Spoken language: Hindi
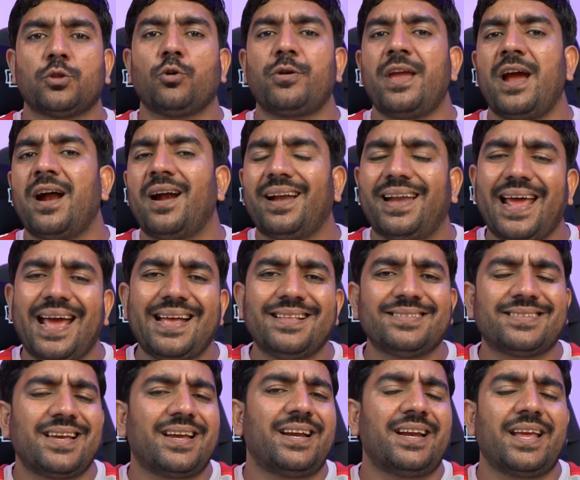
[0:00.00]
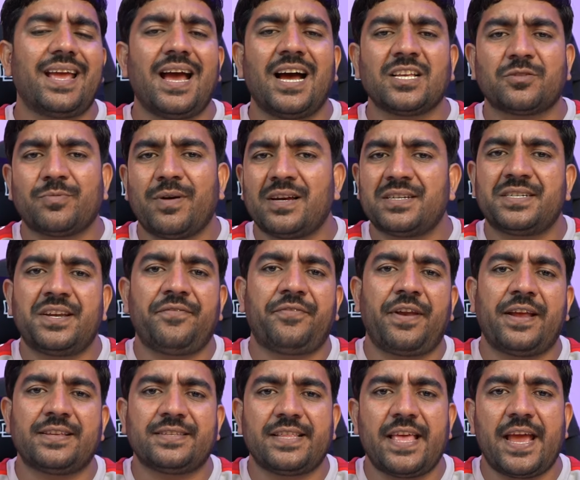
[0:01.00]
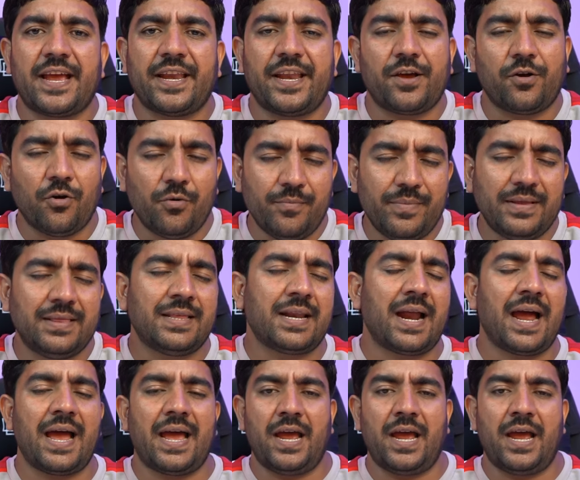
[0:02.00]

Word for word: तो यहाँ टेन सेकेंड के आसपास डिफरेंस देखने को मिल रहा